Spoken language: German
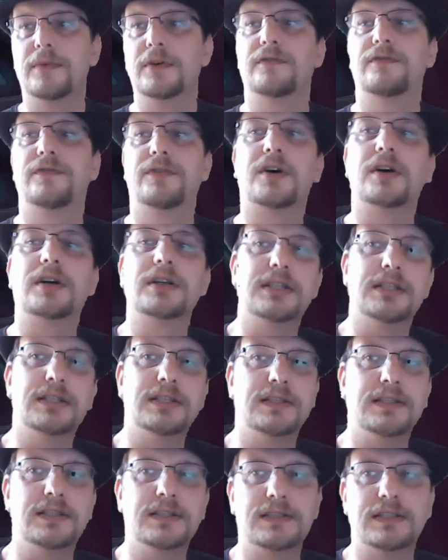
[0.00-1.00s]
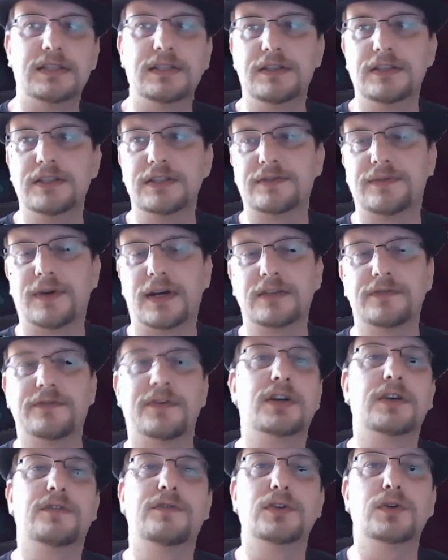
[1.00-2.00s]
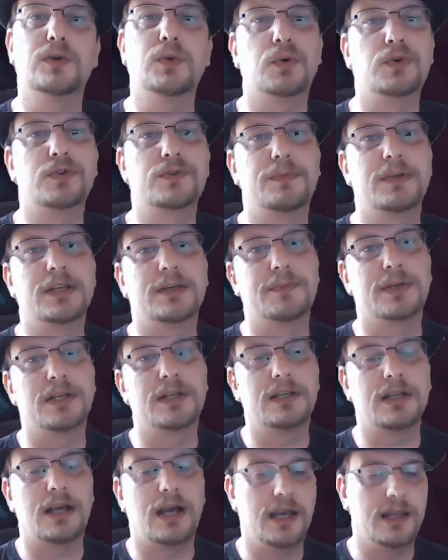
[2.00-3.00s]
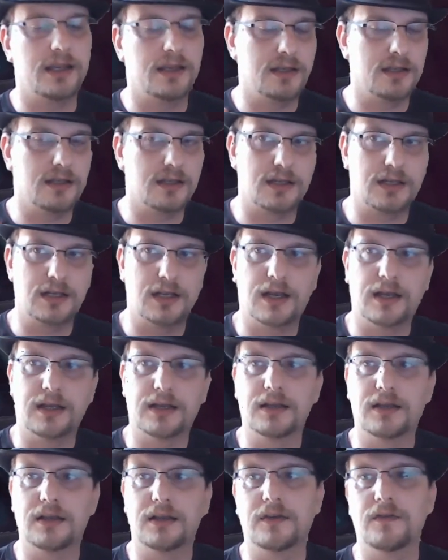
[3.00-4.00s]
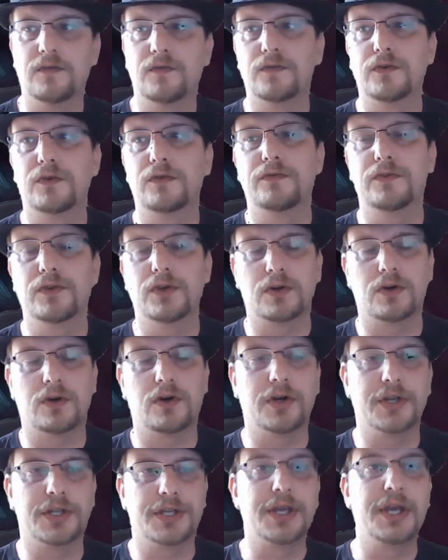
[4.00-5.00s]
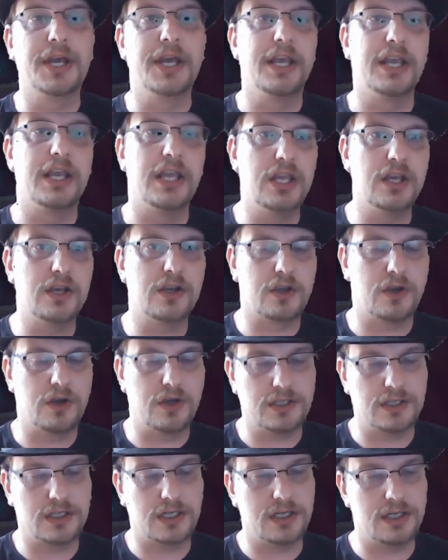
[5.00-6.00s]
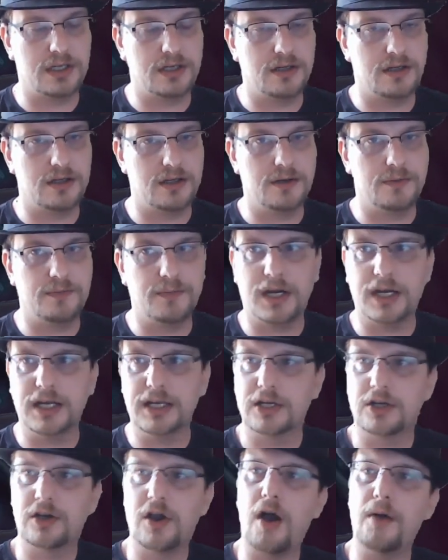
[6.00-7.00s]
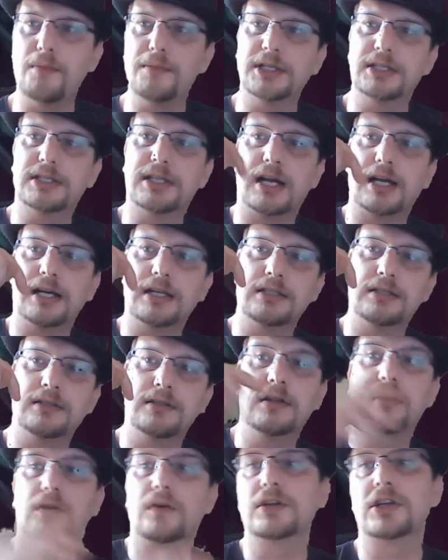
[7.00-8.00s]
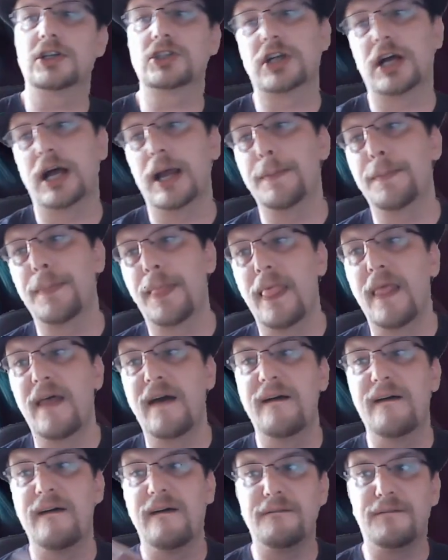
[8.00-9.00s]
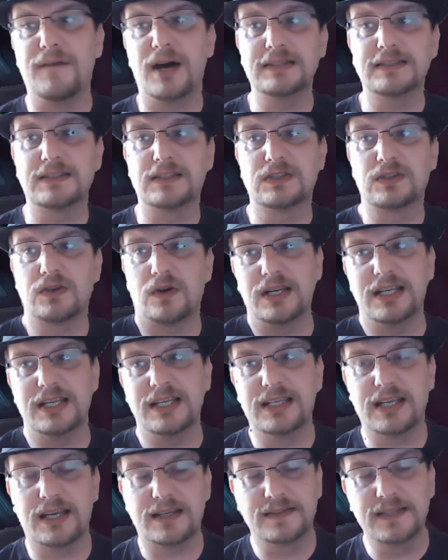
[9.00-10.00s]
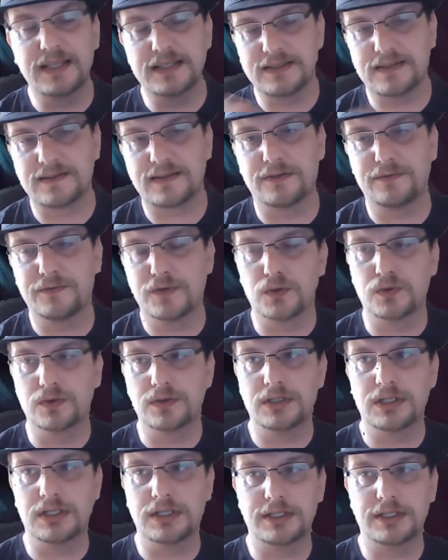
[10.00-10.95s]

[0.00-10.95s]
Bevor diese zweite Folge von Großblick beginnt, eine kleine Info für euch. Ihr könnt äh, mal in den Kommentaren runterschreiben, was soll ich als nächstes reviewen,